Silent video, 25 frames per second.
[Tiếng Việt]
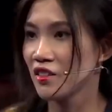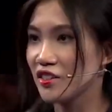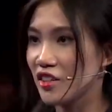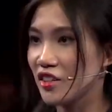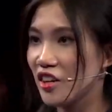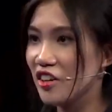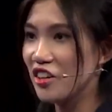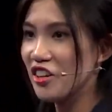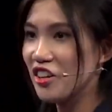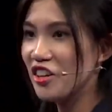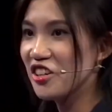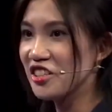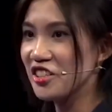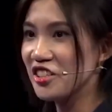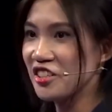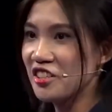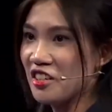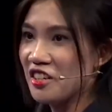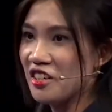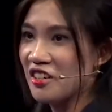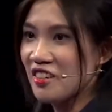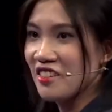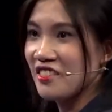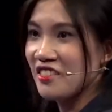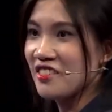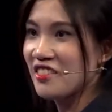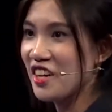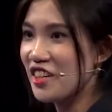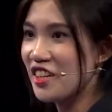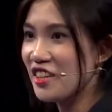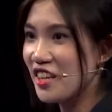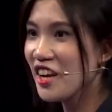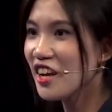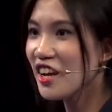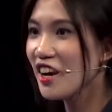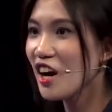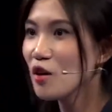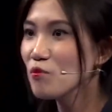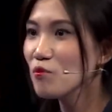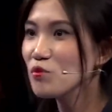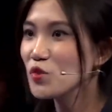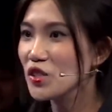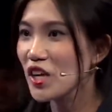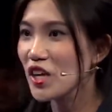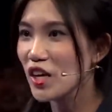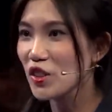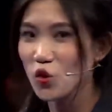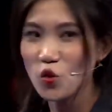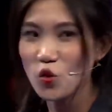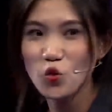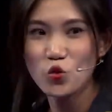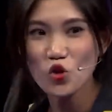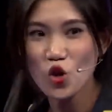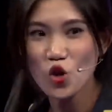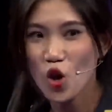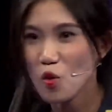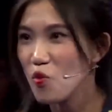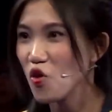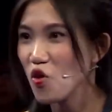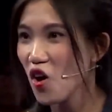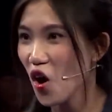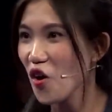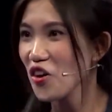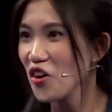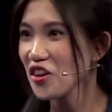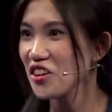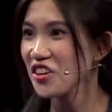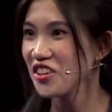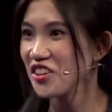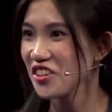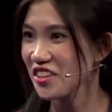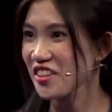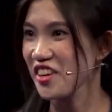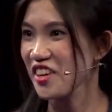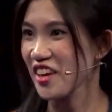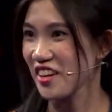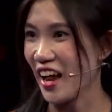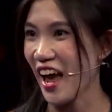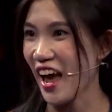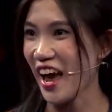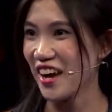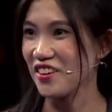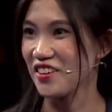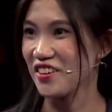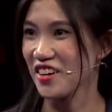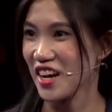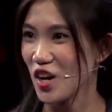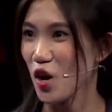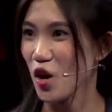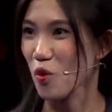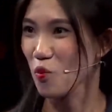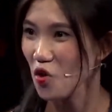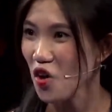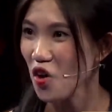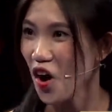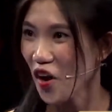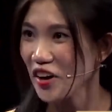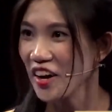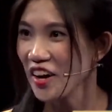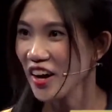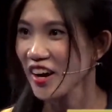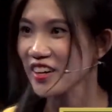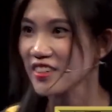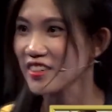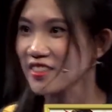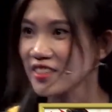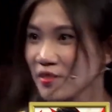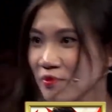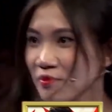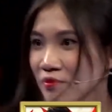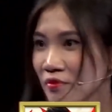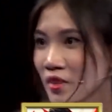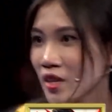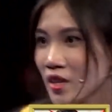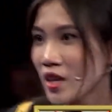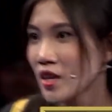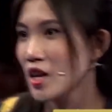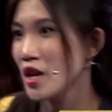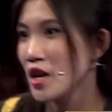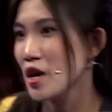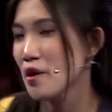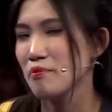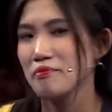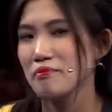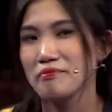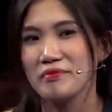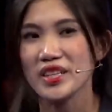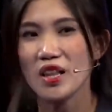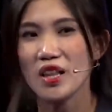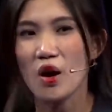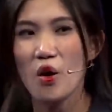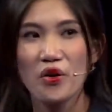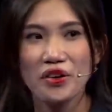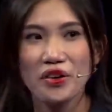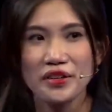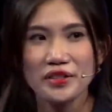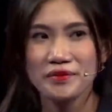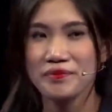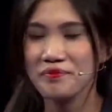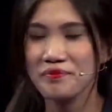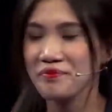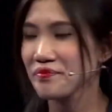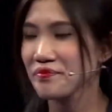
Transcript: trời ơi nhìn thấy gớm nhìn tôi tôi còn muốn ói nữa nhìn hai người này còn muốn ói hơn nữa mà thôi